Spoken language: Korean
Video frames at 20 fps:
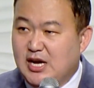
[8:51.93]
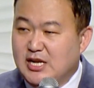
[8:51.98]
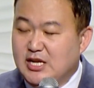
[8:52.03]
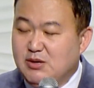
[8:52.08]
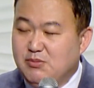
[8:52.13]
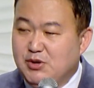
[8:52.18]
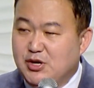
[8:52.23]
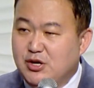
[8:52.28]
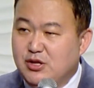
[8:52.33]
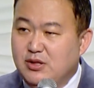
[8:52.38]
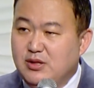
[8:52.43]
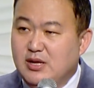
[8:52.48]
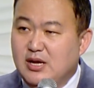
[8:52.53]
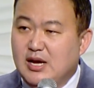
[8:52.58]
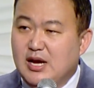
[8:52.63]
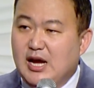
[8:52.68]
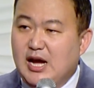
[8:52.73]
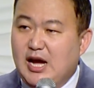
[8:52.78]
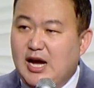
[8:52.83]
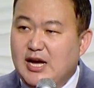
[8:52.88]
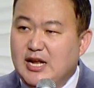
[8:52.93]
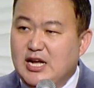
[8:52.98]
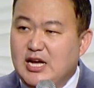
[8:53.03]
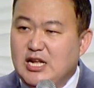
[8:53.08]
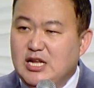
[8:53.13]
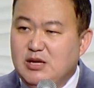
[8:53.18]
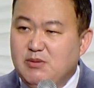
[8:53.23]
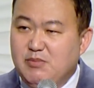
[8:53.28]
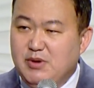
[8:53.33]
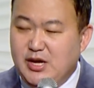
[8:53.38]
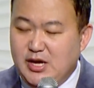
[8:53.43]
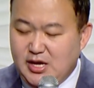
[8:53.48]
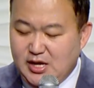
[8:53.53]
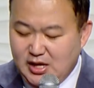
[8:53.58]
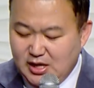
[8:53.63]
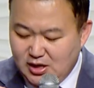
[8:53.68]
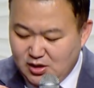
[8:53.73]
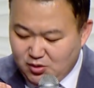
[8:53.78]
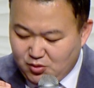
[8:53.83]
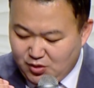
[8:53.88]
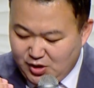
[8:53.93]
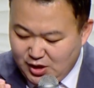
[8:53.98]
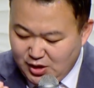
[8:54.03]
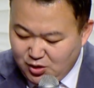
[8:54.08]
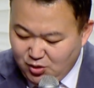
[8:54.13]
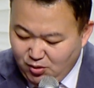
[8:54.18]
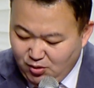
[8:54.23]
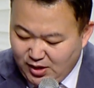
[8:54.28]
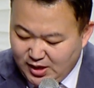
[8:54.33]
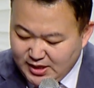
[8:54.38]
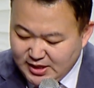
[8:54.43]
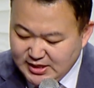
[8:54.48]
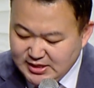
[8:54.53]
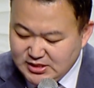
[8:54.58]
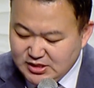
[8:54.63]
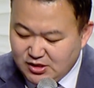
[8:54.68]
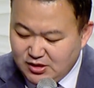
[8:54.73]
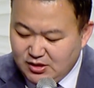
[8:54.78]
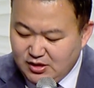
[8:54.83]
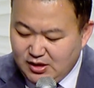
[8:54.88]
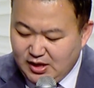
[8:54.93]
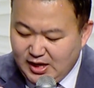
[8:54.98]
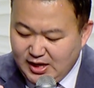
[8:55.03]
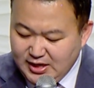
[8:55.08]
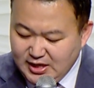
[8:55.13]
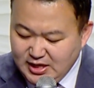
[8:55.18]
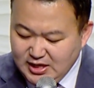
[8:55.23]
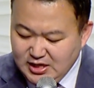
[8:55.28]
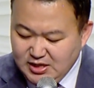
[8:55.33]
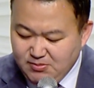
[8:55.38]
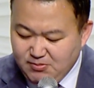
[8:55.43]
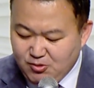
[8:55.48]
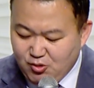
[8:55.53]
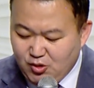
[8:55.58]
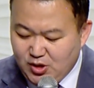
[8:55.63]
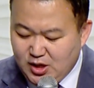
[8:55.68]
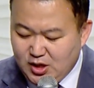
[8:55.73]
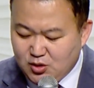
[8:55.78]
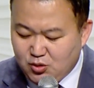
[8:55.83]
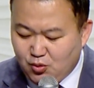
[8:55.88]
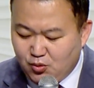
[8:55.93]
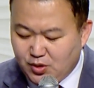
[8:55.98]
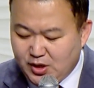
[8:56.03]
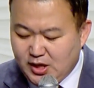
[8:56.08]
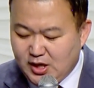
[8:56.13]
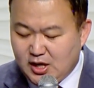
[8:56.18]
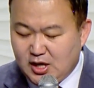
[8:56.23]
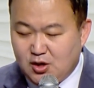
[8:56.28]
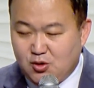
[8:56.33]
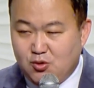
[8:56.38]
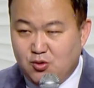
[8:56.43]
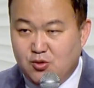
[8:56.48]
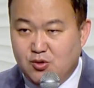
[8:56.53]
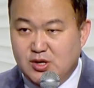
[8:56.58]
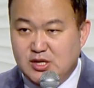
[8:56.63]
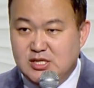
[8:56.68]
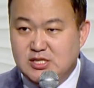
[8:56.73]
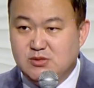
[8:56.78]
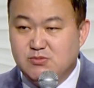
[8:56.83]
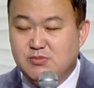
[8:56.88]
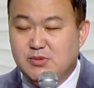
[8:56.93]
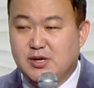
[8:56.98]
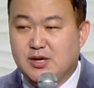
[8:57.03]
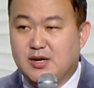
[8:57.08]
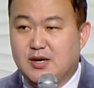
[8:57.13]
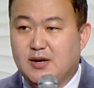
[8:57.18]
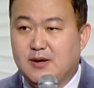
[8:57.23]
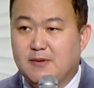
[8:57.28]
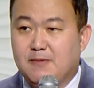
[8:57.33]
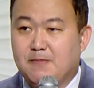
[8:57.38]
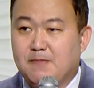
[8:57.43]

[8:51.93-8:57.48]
아니면 하나님의 궤도 아래서 하나님과 동행하고 있습니까?